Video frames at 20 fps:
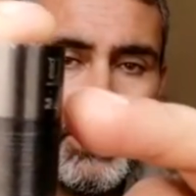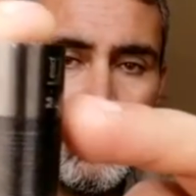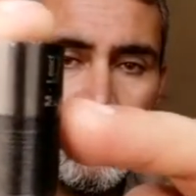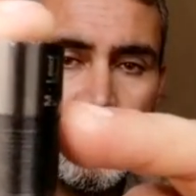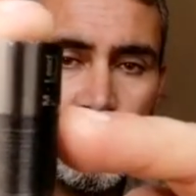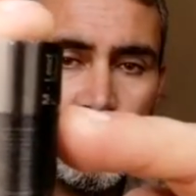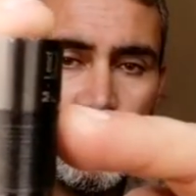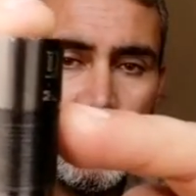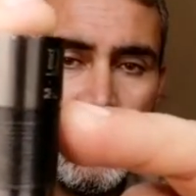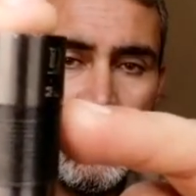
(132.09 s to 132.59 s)

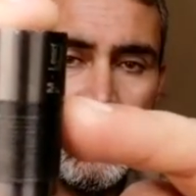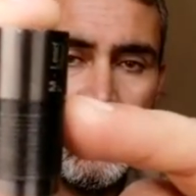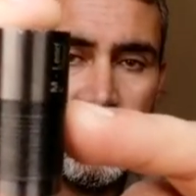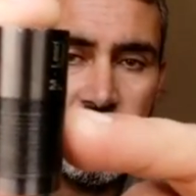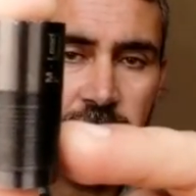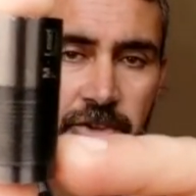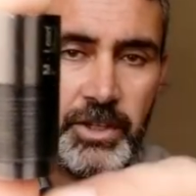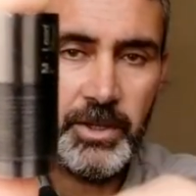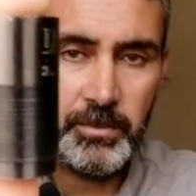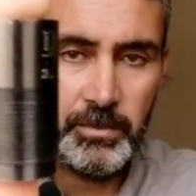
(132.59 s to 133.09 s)
चूड़ियाँ
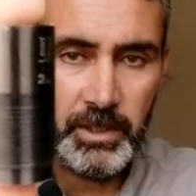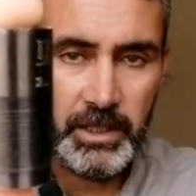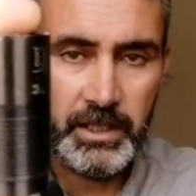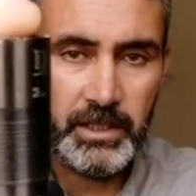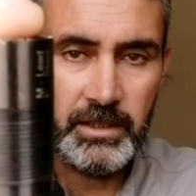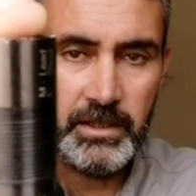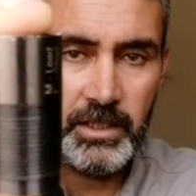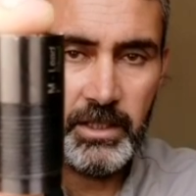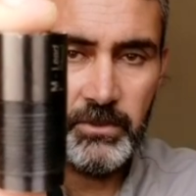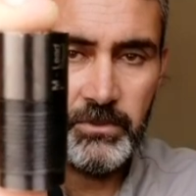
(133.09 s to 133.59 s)
चैम्बर
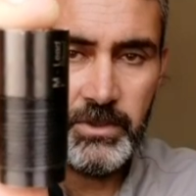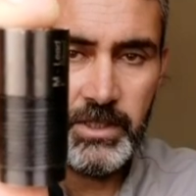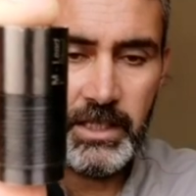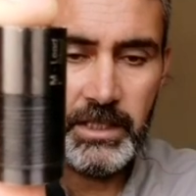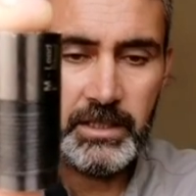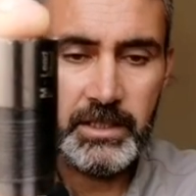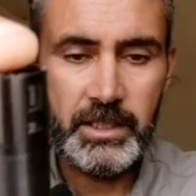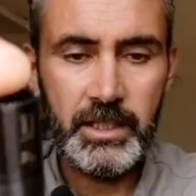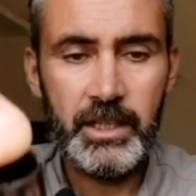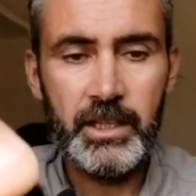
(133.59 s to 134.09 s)
की तरफ
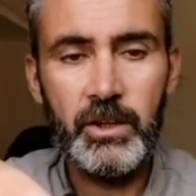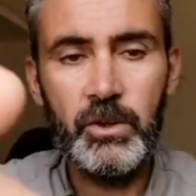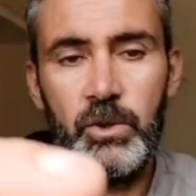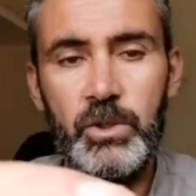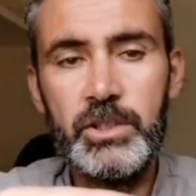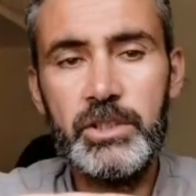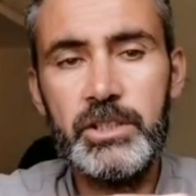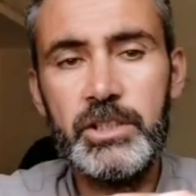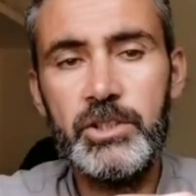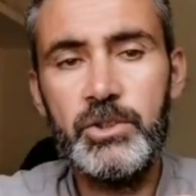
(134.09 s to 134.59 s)
जाती हैं और
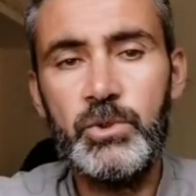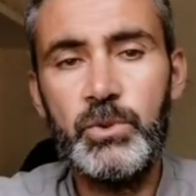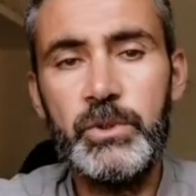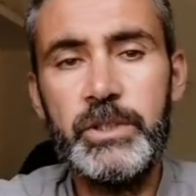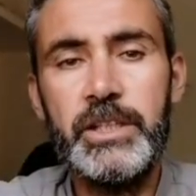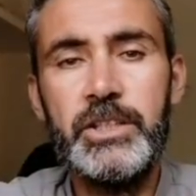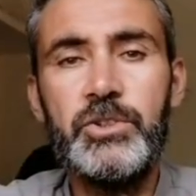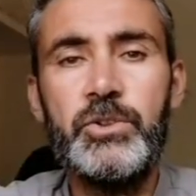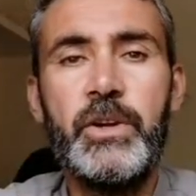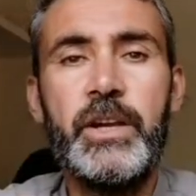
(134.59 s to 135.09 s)
इसकी
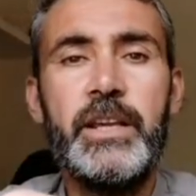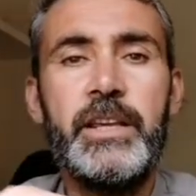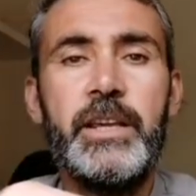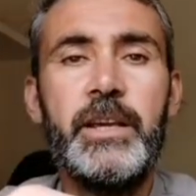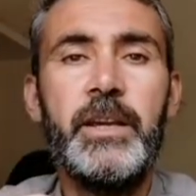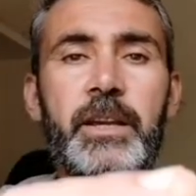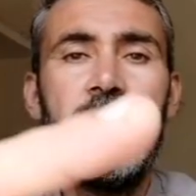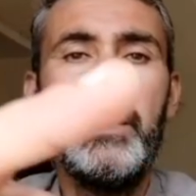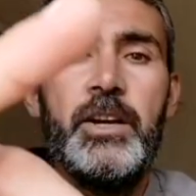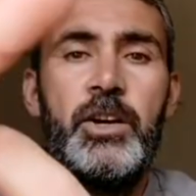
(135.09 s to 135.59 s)
चूड़ियाँ जो है
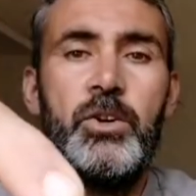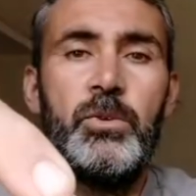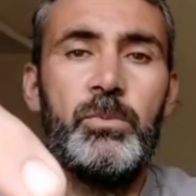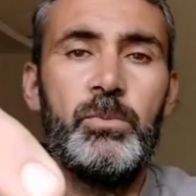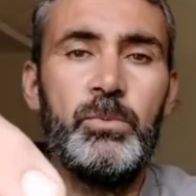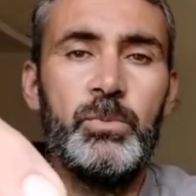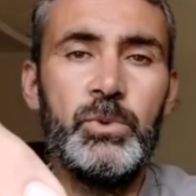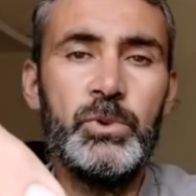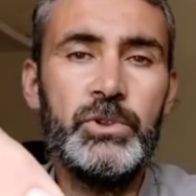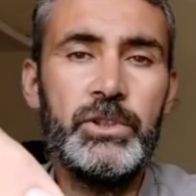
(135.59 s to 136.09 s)
ये
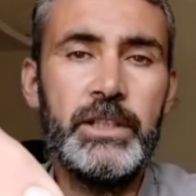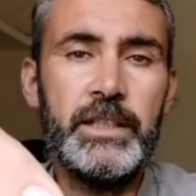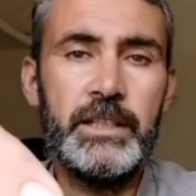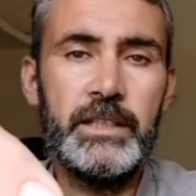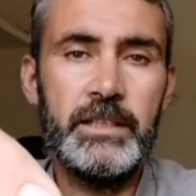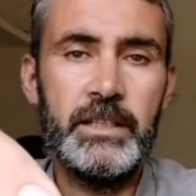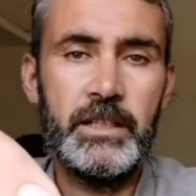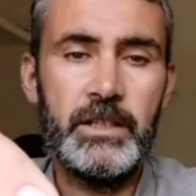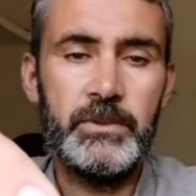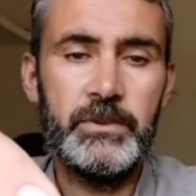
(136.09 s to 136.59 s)
मुजल की
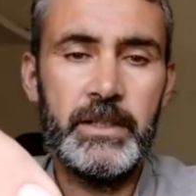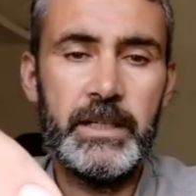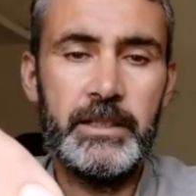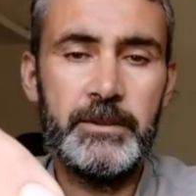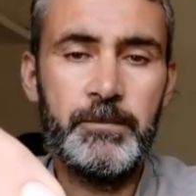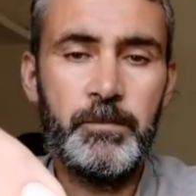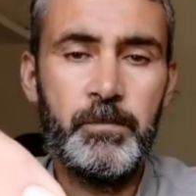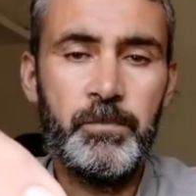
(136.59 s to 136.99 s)
तरफ है